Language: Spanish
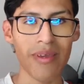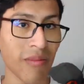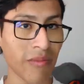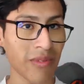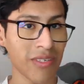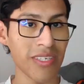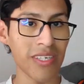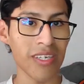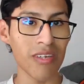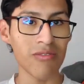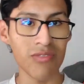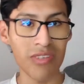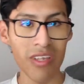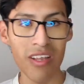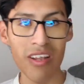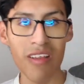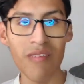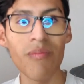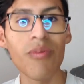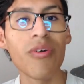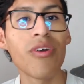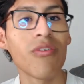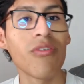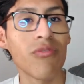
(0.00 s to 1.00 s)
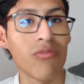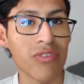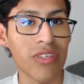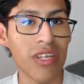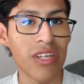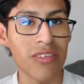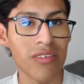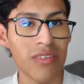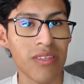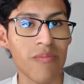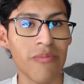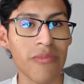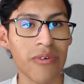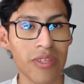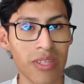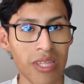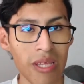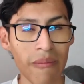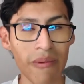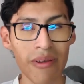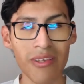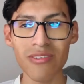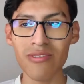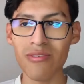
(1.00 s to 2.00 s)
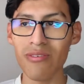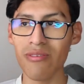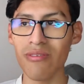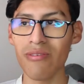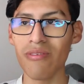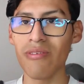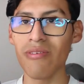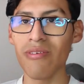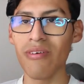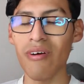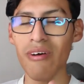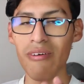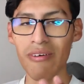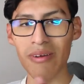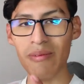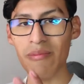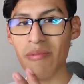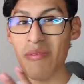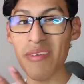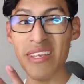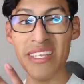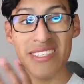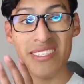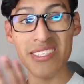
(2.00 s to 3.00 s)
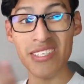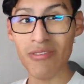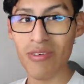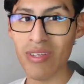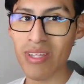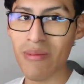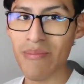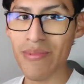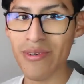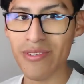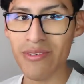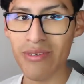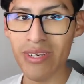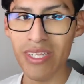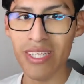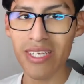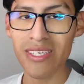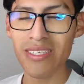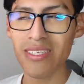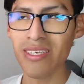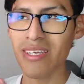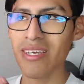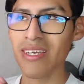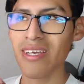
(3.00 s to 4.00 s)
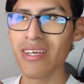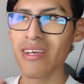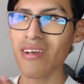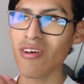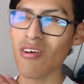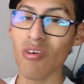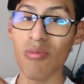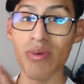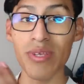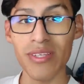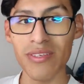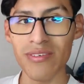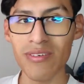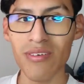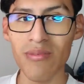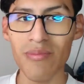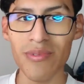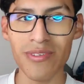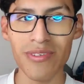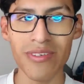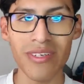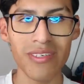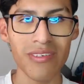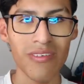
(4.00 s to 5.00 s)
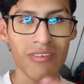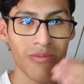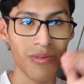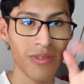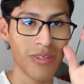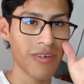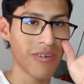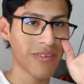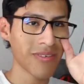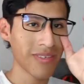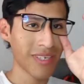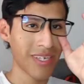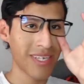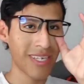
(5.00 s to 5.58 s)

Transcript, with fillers: También sé que a ustedes les puede gustar ese tipo de temas o aunque me miden 50 personitas, o 25 personas los videos.